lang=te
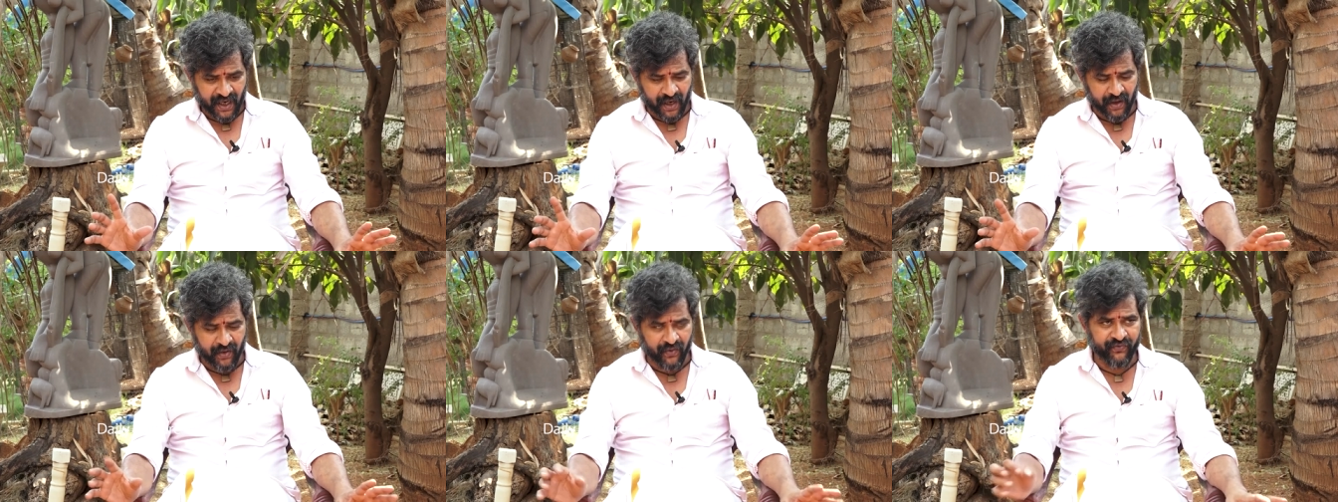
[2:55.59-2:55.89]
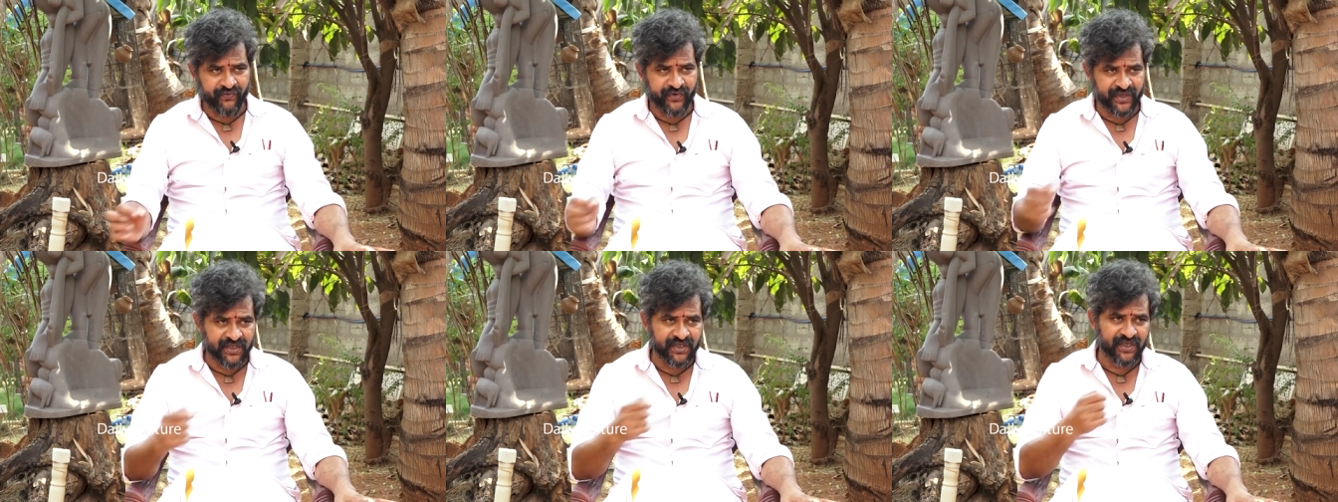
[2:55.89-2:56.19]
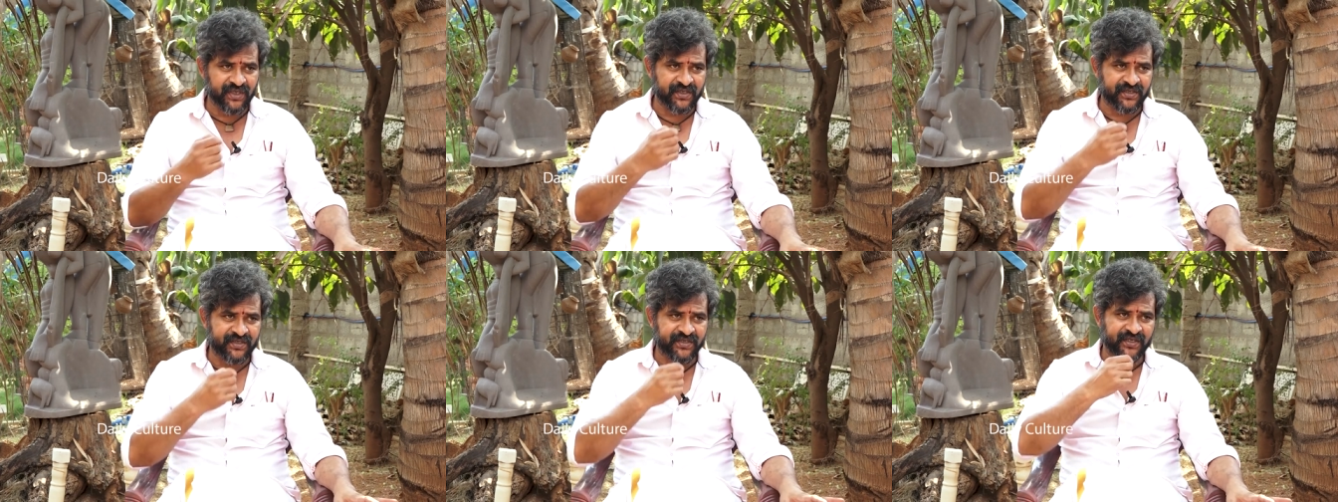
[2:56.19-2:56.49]
ఆ
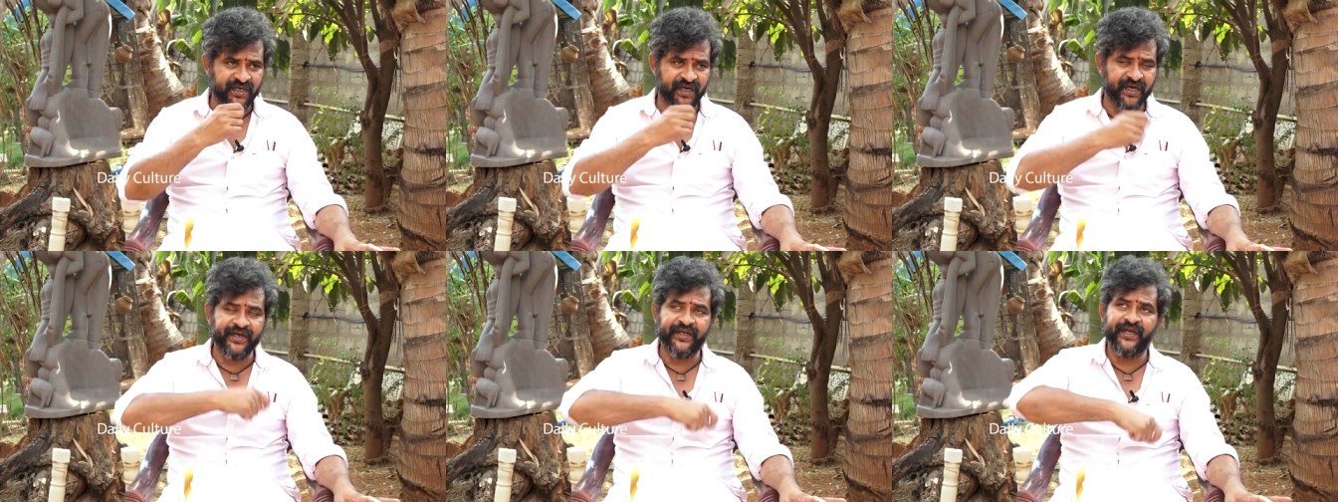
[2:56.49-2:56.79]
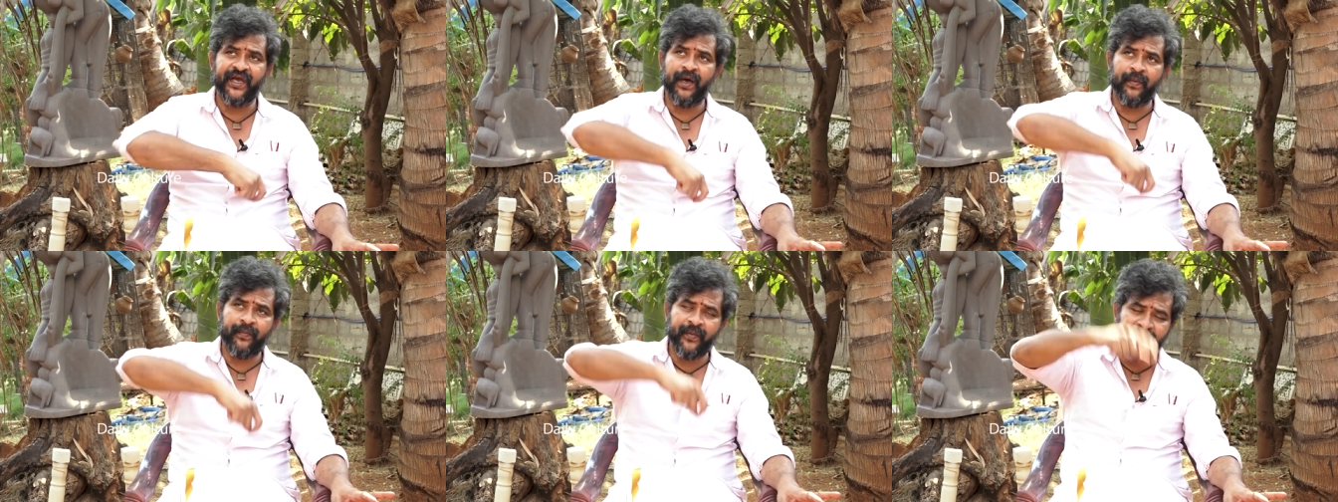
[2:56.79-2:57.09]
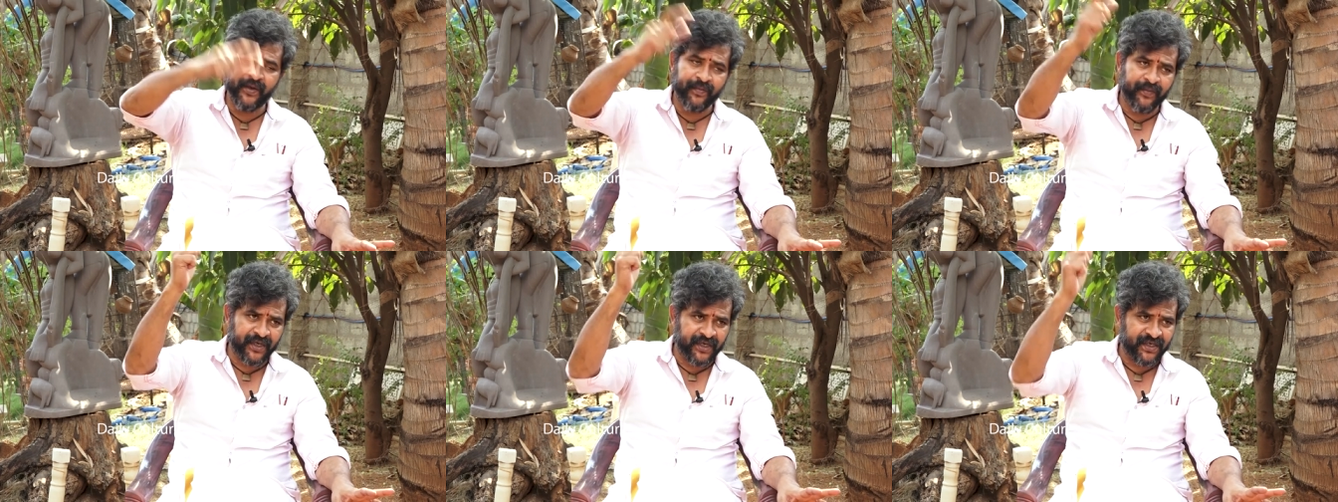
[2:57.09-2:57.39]
విజిల్స్ కానీ ఆ
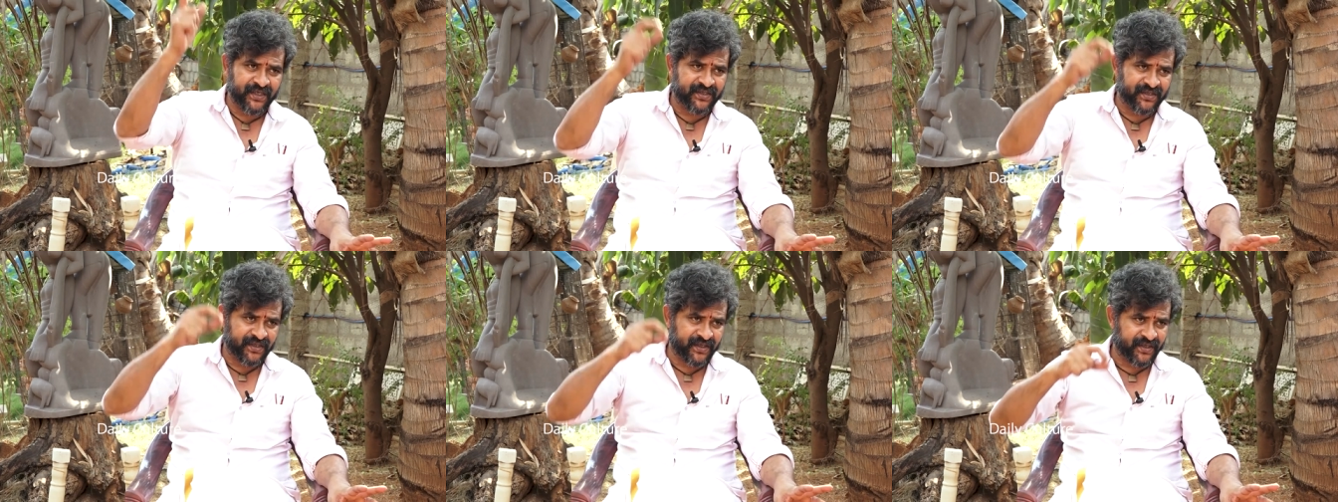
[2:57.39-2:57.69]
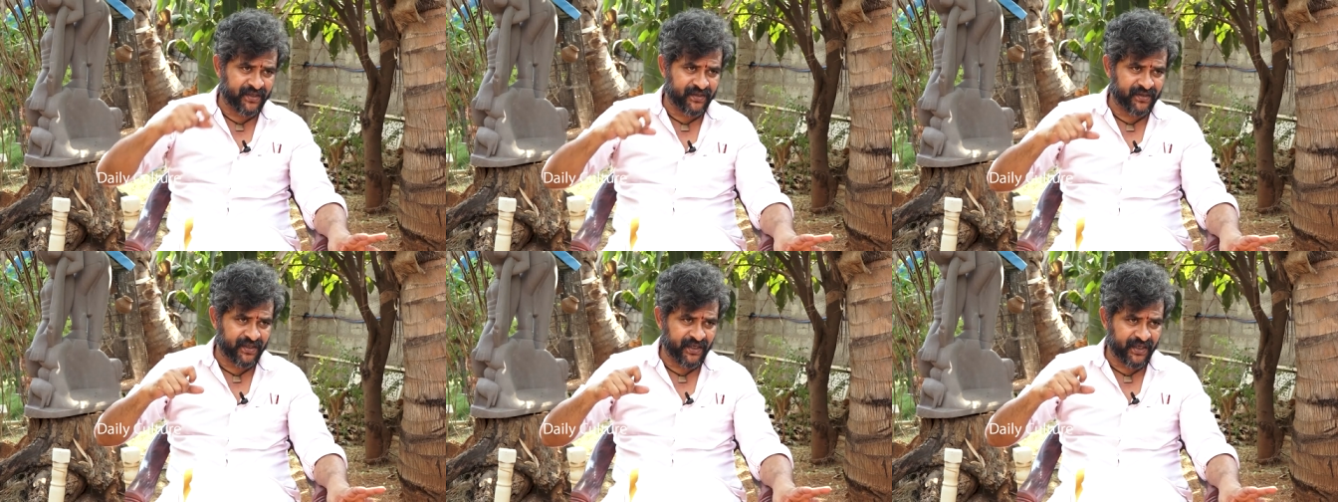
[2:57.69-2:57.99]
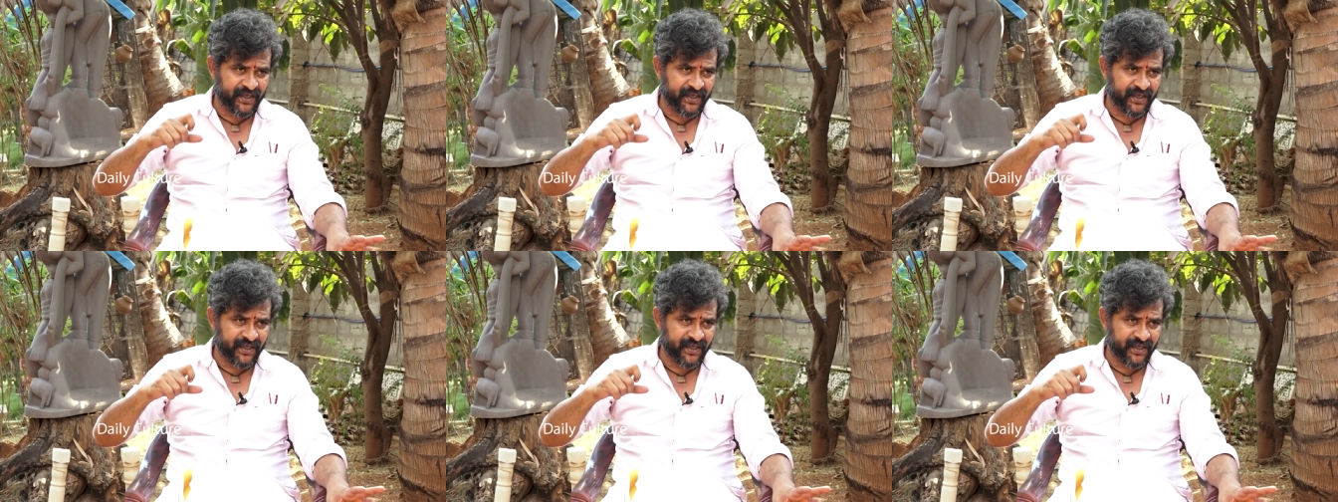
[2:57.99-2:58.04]
పేపర్లు ఇసరడం